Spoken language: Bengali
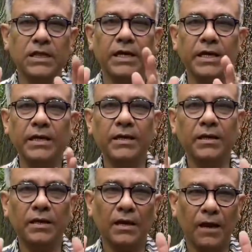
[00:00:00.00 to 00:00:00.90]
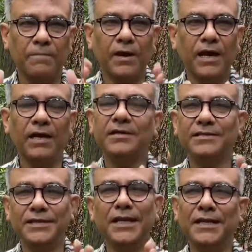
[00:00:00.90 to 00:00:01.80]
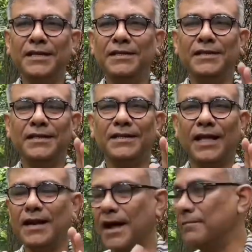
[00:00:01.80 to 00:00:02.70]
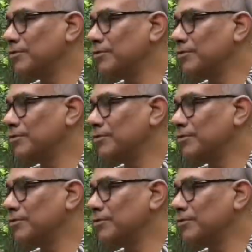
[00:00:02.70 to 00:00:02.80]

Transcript: যাকে আপনারা চিনেন তার নাম